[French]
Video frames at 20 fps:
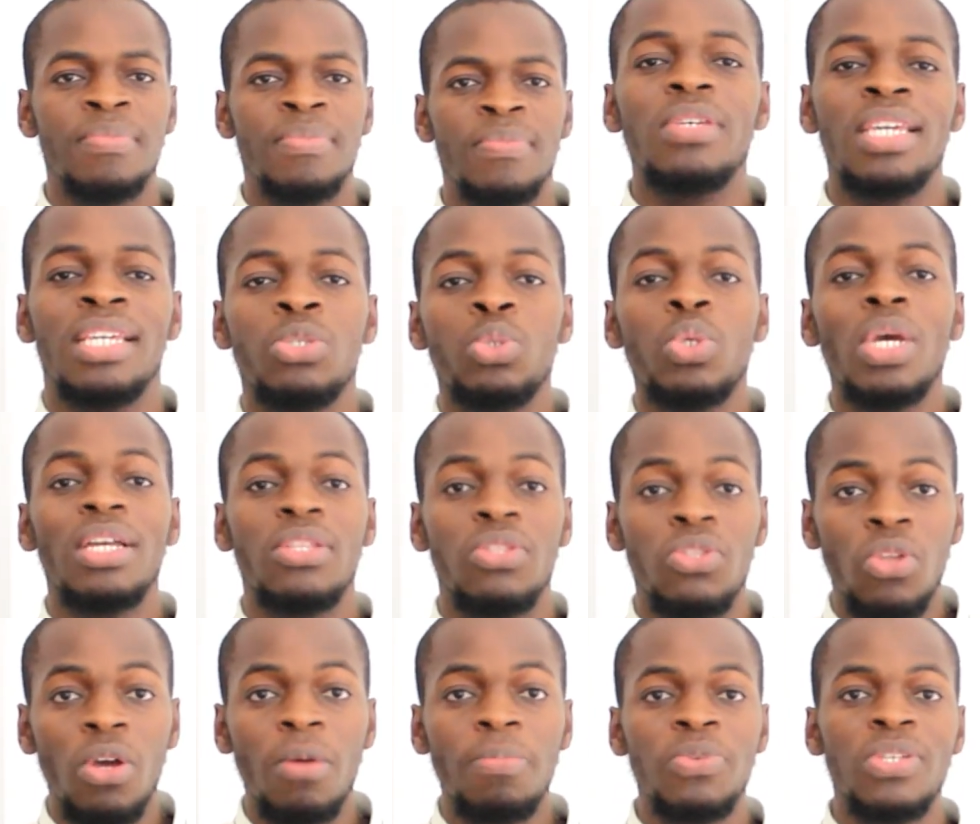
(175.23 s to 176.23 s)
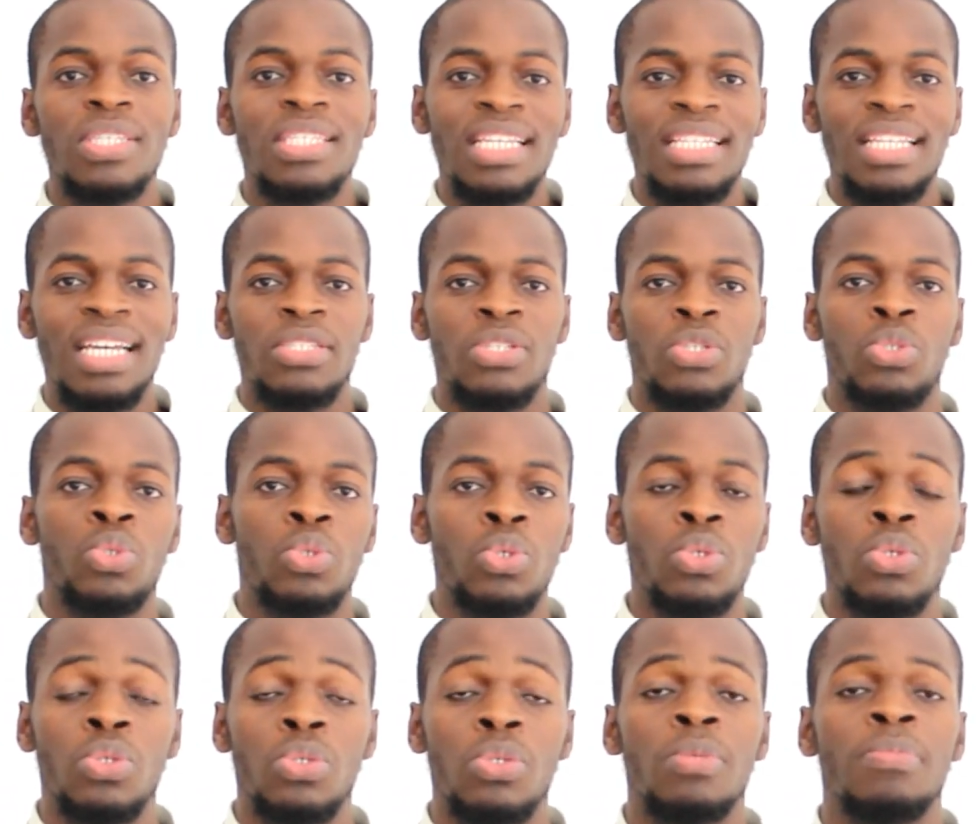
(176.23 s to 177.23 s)
Et tu adoptes cette
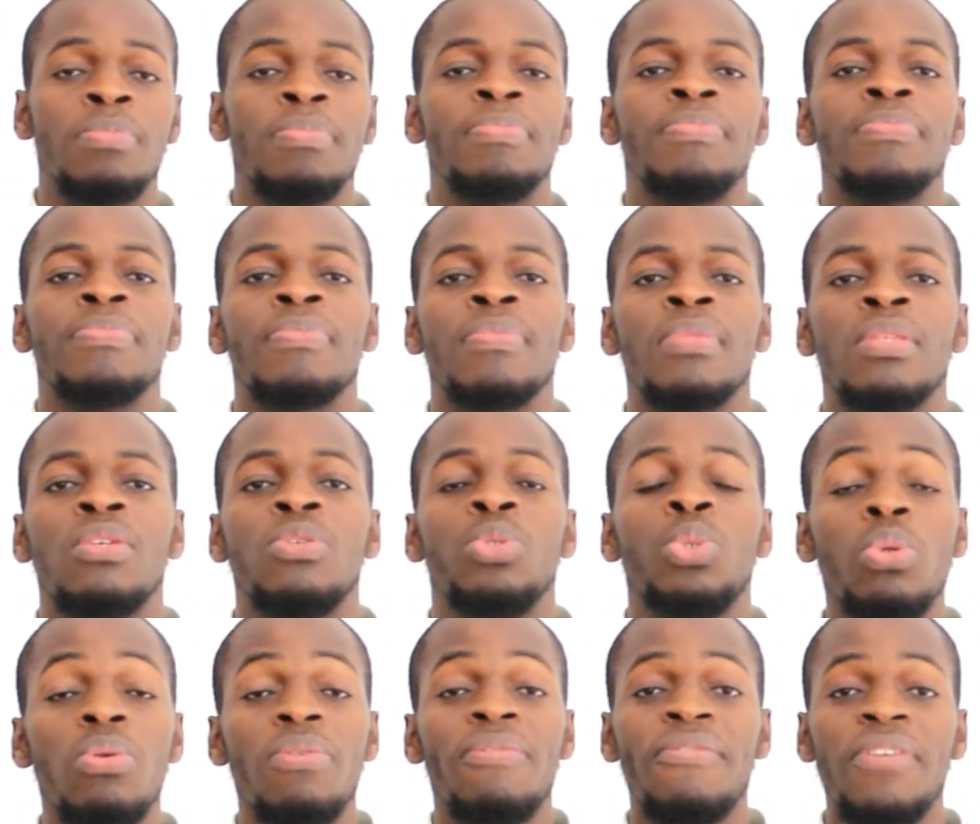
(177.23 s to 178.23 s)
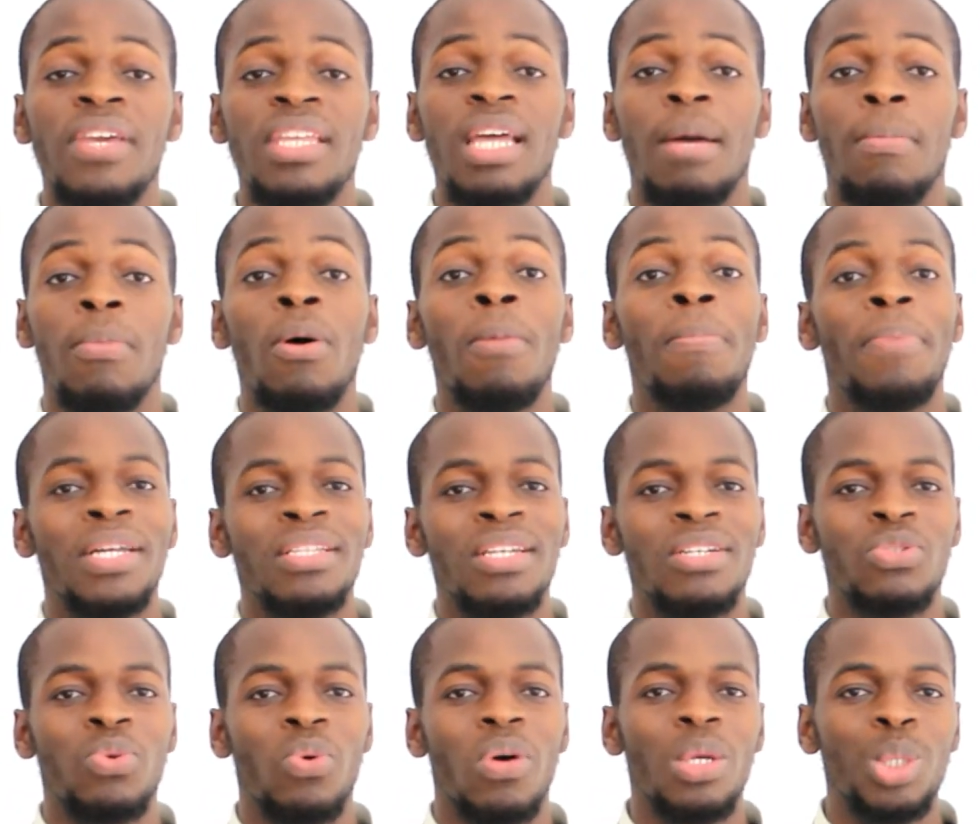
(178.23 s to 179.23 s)
attitude tu le fais d'abord pendant
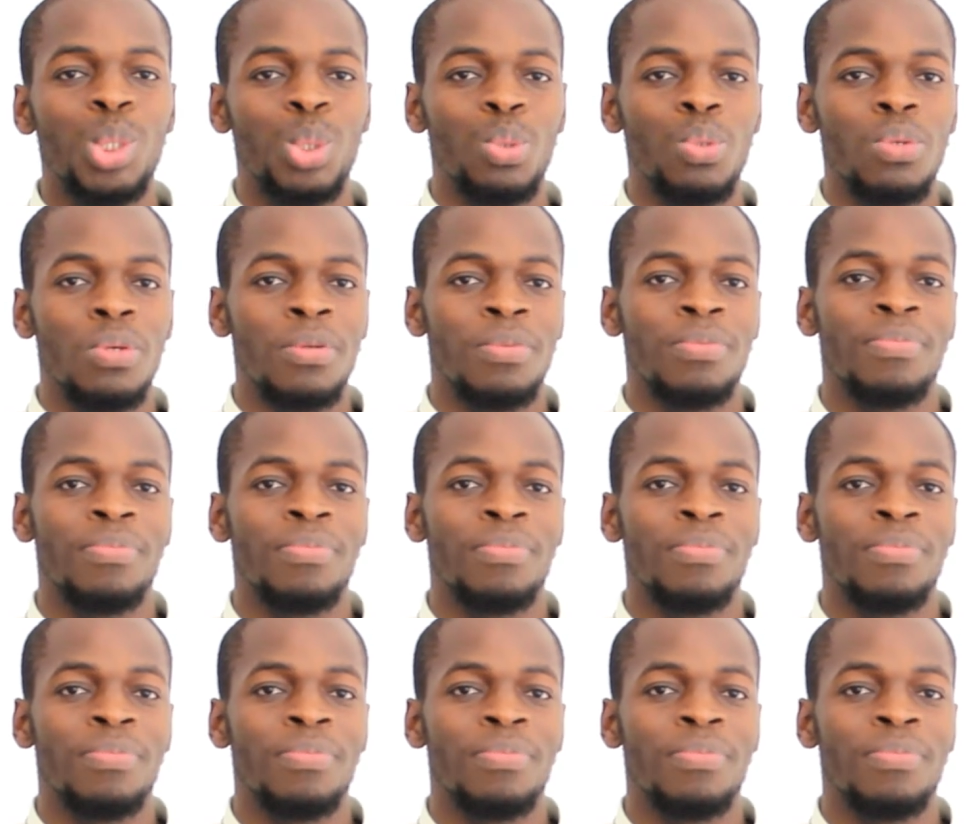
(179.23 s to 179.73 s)
trois jours